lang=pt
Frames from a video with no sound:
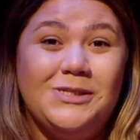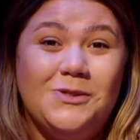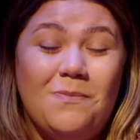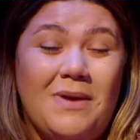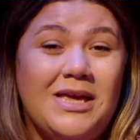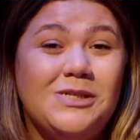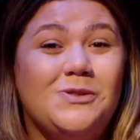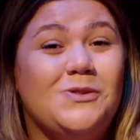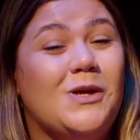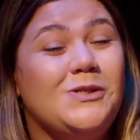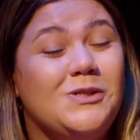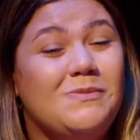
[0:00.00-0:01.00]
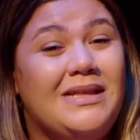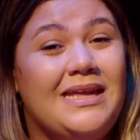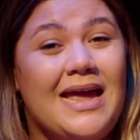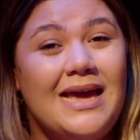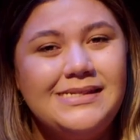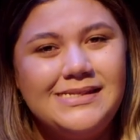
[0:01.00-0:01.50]
Isso mesmo, nossos
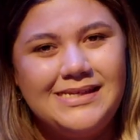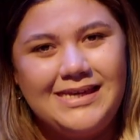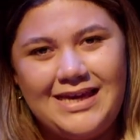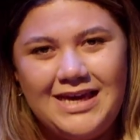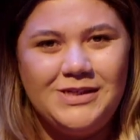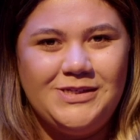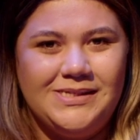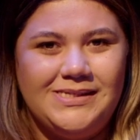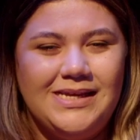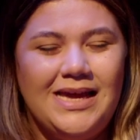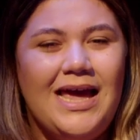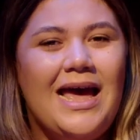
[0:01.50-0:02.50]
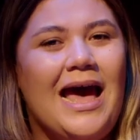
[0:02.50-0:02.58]
materiais Kids.